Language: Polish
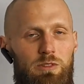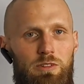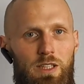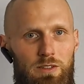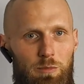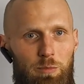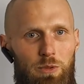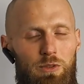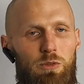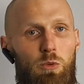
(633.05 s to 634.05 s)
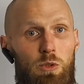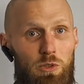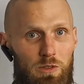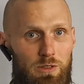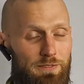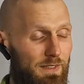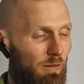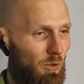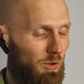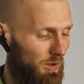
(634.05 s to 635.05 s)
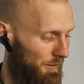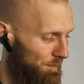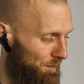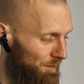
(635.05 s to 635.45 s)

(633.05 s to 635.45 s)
źle to po prostu łącząc w całość.